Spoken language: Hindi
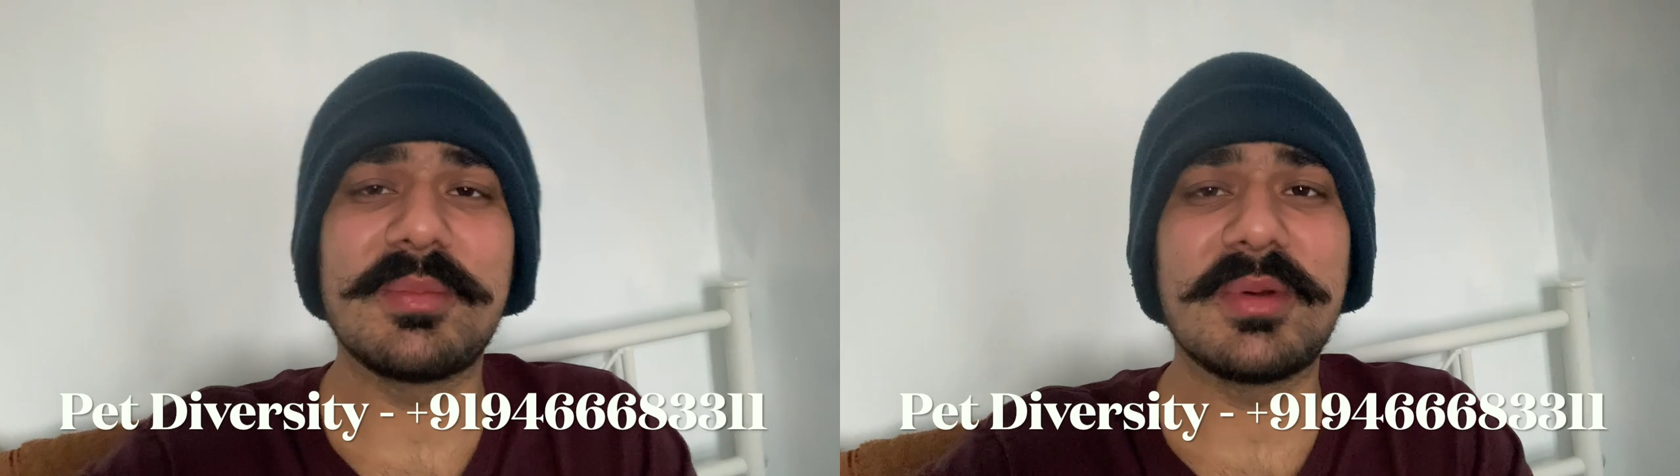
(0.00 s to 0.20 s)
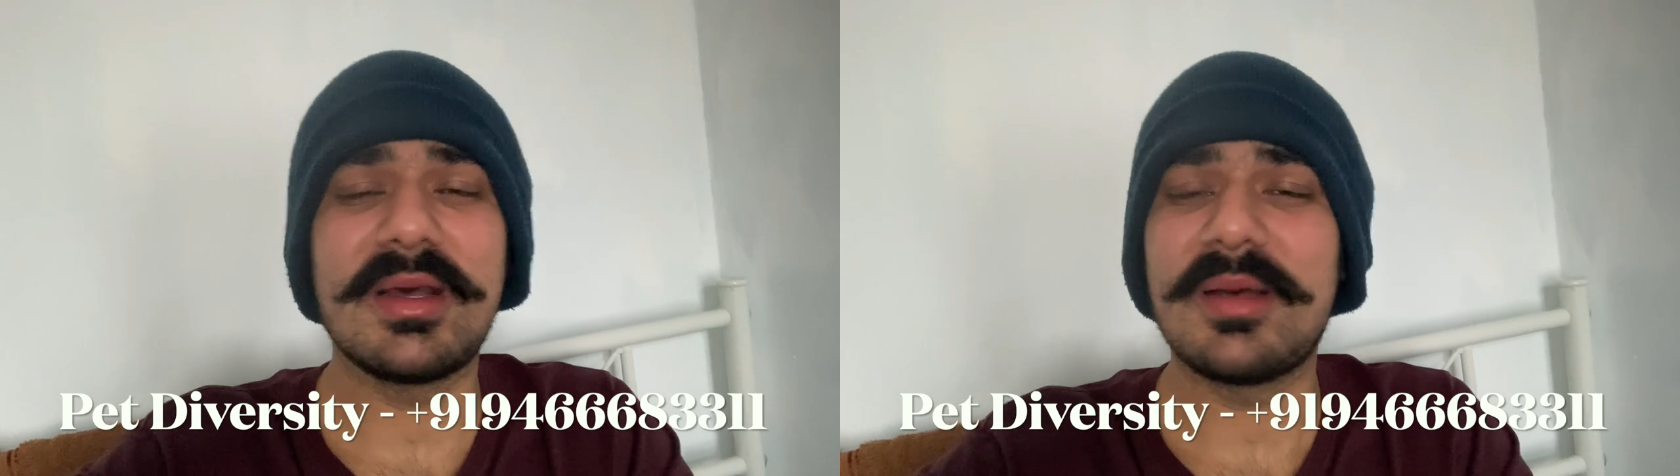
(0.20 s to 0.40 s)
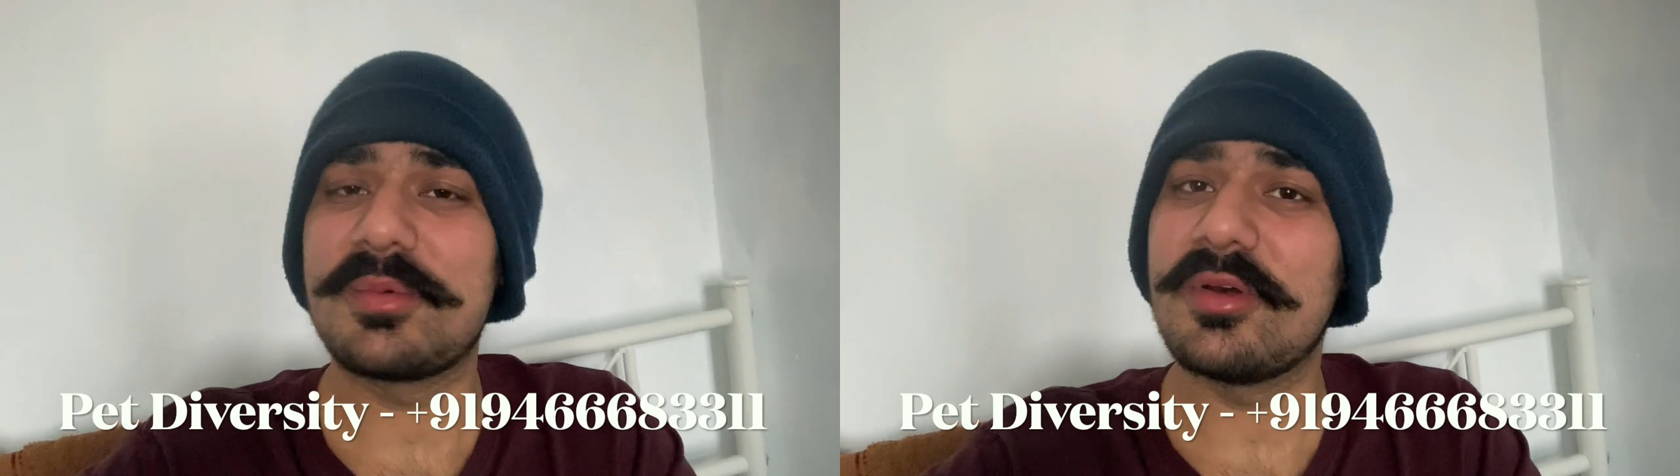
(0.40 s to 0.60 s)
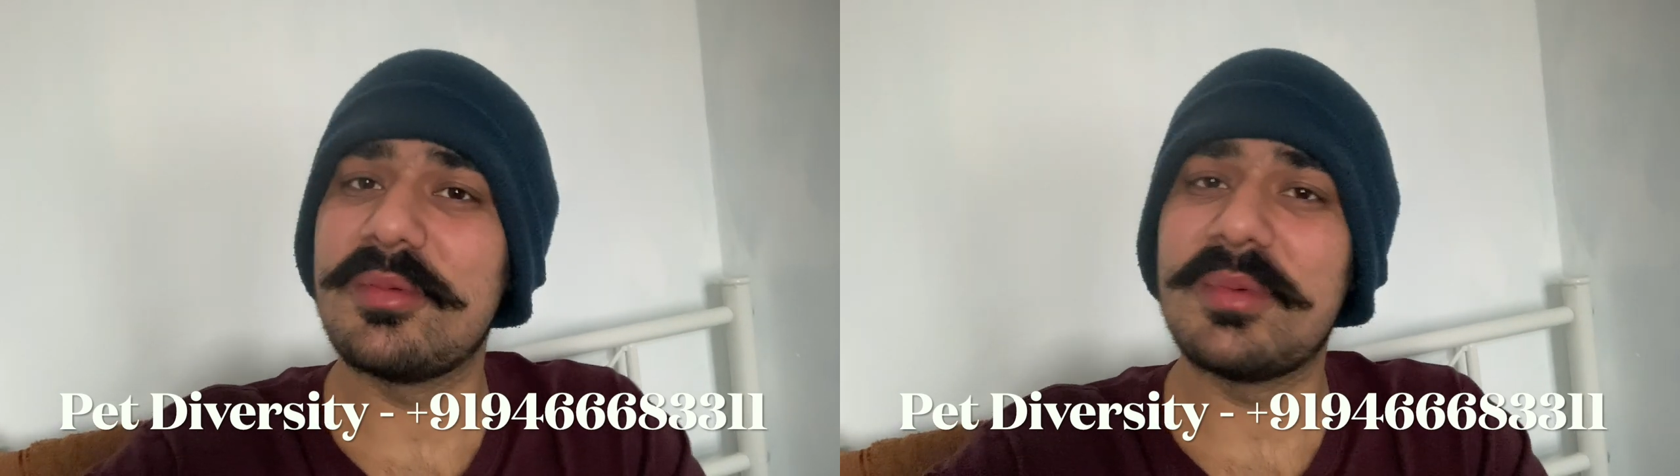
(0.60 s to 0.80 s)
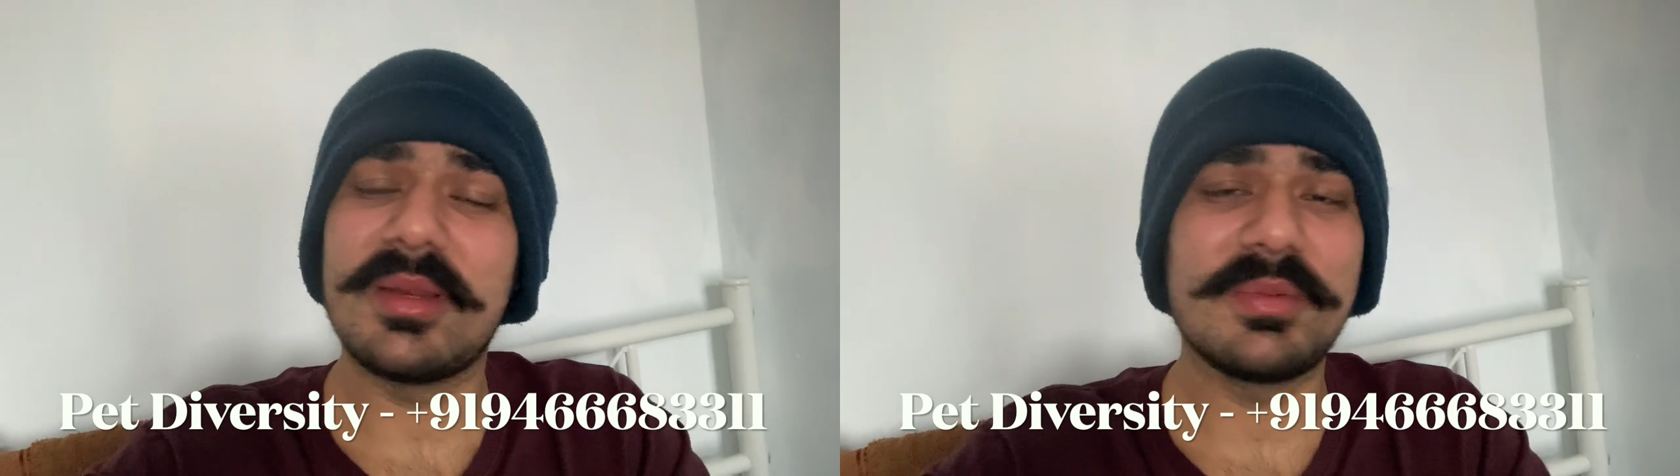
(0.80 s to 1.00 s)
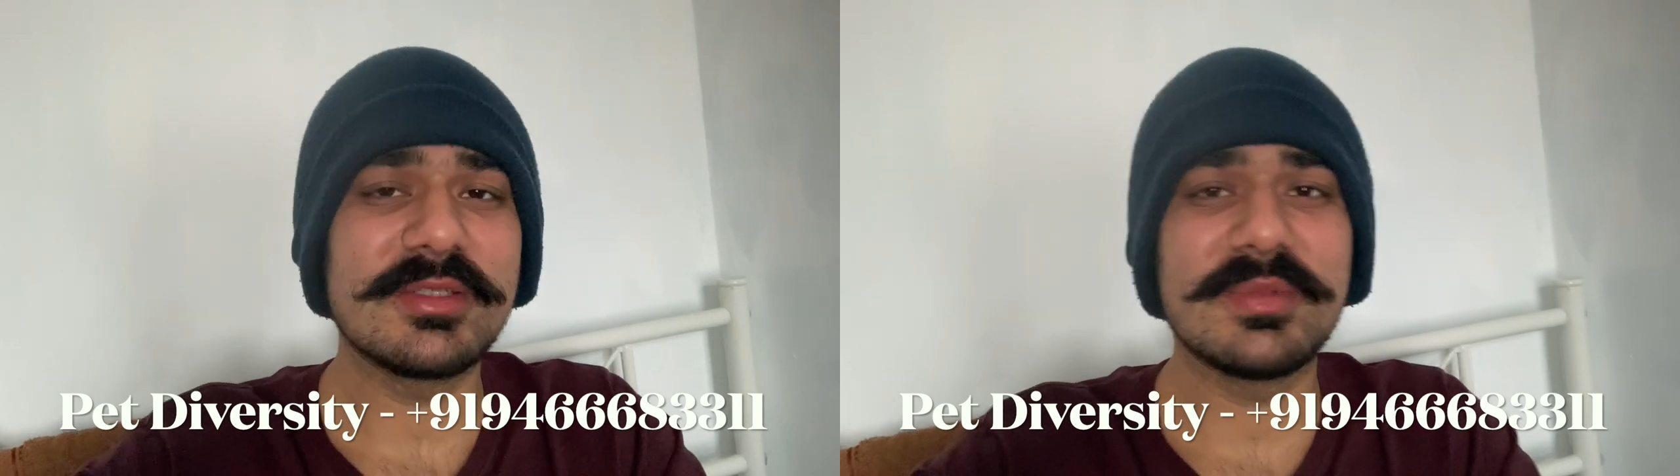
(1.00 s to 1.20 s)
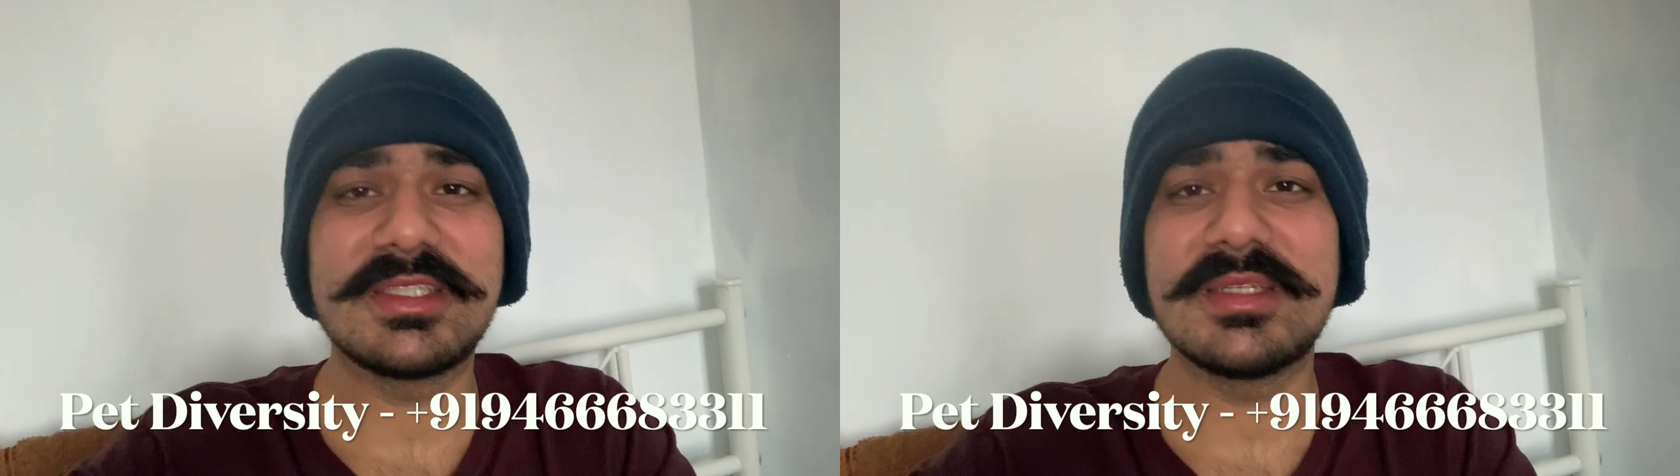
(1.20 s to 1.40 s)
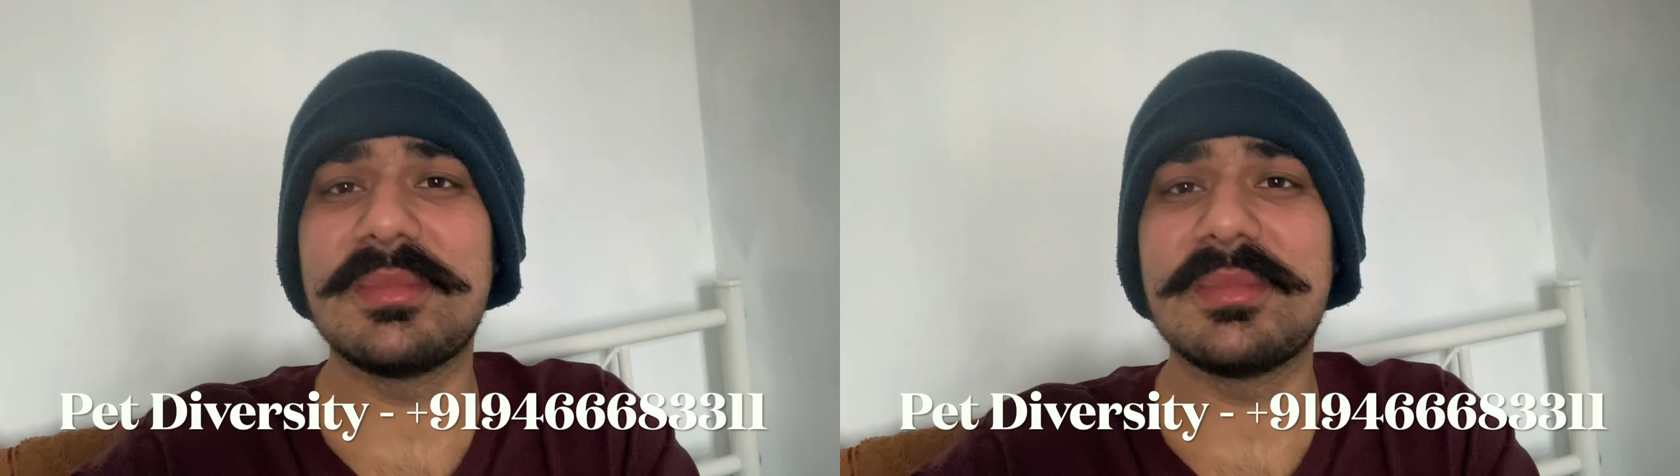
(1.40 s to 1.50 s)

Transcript: पा, आपको हमारे पास बच्चे